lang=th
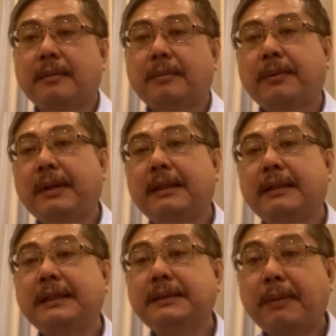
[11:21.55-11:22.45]
เพราะว่า
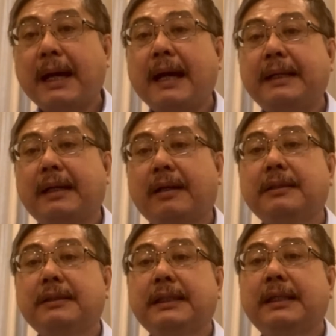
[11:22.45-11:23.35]
ในสภาเนี่ยเขา
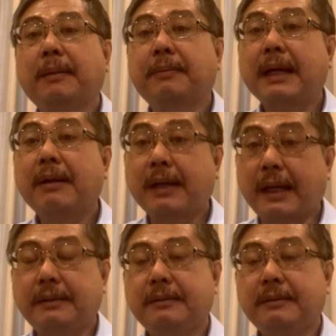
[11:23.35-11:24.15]
ต้องเจอกับก้าวไกล